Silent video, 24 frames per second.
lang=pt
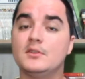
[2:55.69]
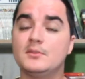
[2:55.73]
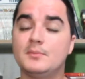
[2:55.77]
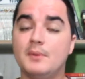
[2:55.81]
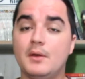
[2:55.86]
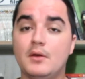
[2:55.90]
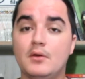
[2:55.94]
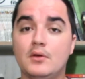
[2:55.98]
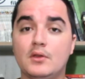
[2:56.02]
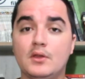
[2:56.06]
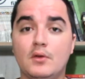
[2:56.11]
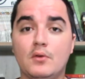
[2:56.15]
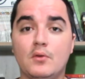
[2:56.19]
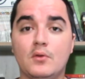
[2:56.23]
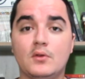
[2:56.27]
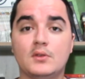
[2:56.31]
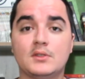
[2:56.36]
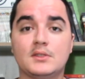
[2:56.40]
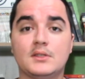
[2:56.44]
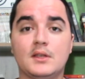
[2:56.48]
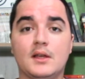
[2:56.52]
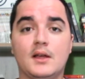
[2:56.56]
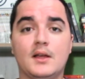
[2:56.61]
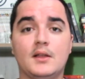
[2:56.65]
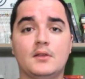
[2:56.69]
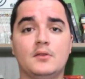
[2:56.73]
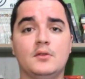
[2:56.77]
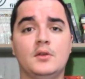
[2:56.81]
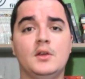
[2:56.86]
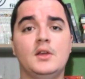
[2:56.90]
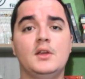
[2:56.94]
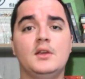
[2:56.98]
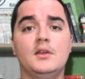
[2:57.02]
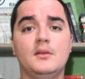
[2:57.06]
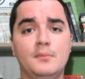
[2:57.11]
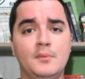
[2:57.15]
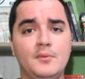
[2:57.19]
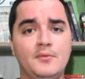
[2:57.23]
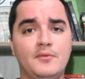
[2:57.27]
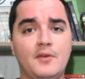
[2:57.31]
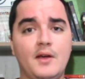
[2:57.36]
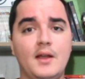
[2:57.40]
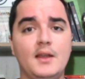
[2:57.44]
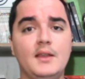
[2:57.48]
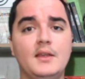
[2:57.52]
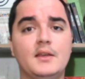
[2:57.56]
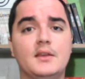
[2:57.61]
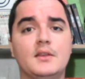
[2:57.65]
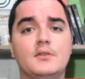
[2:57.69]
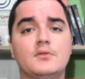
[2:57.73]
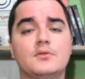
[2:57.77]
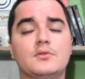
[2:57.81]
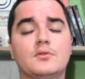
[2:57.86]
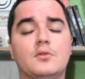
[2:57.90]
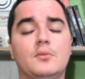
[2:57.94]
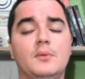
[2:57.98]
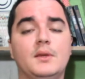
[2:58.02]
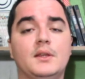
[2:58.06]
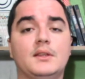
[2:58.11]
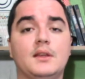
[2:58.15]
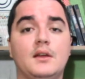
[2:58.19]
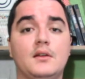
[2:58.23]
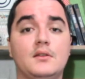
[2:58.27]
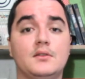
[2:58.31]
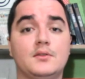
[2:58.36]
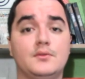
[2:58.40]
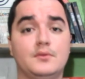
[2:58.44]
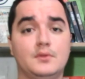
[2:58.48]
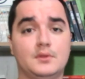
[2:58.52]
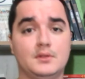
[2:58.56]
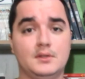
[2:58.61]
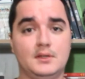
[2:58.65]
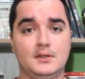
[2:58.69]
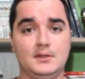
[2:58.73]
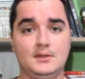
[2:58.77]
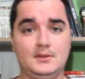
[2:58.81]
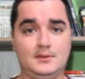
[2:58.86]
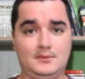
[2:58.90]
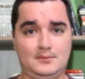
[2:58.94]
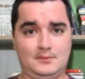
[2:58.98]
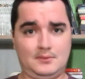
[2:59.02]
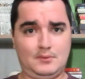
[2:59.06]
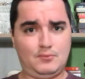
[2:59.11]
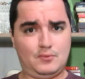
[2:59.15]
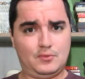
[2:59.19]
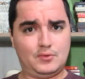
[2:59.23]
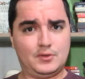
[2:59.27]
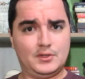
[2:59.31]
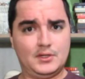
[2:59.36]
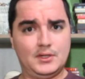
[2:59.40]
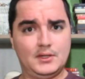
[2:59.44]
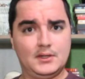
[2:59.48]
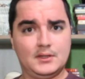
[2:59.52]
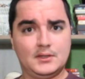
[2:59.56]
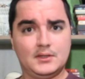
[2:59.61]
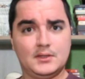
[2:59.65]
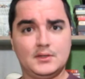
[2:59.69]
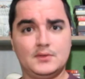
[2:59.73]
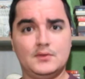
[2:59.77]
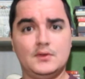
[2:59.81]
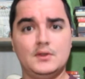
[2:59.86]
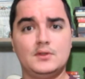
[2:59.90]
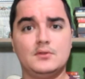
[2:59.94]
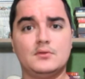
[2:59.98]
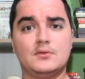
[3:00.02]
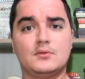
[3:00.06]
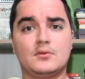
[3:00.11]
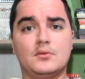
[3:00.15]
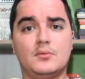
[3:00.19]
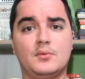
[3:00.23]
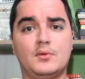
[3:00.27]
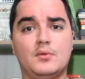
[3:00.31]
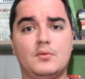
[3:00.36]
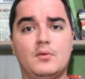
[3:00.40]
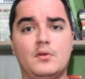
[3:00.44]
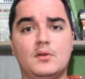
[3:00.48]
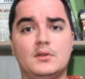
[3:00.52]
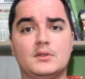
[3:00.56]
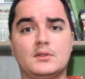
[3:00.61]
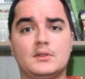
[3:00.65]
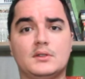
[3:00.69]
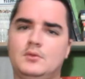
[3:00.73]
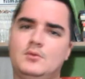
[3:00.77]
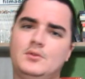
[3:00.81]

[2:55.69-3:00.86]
espero que tenham gostado e me falem aqui nos comentários se vocês estão curtindo esses vídeos sobre o Oscar,